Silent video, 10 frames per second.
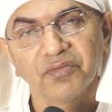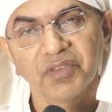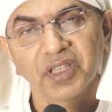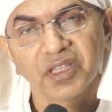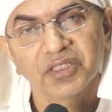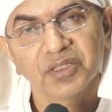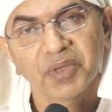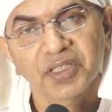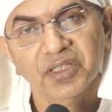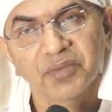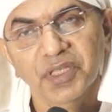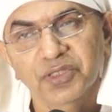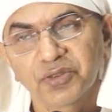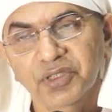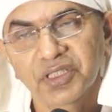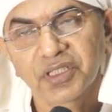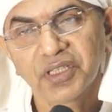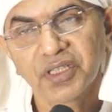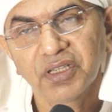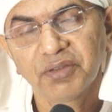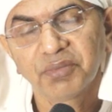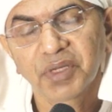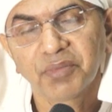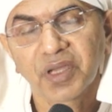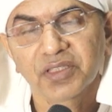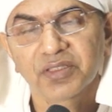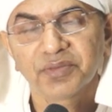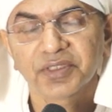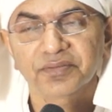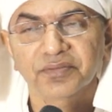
वेदांत की भाषा में इसको कहते हैं अहम ब्रह्मास्मि